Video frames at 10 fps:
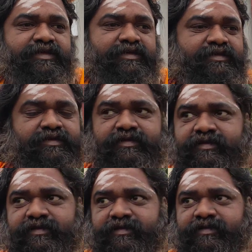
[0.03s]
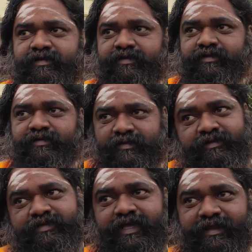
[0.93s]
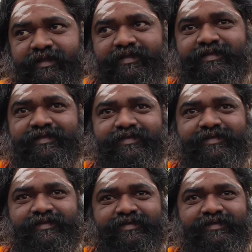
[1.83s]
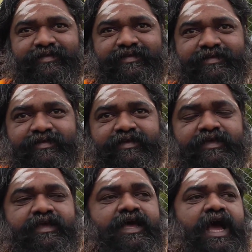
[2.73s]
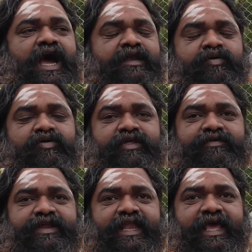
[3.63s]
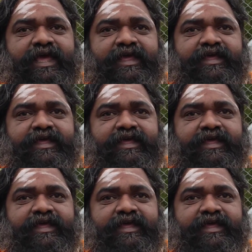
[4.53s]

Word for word: சொல்லுங்கள் இது இது யூடியூப் இது ஆ அன்புக்குரியவர்களே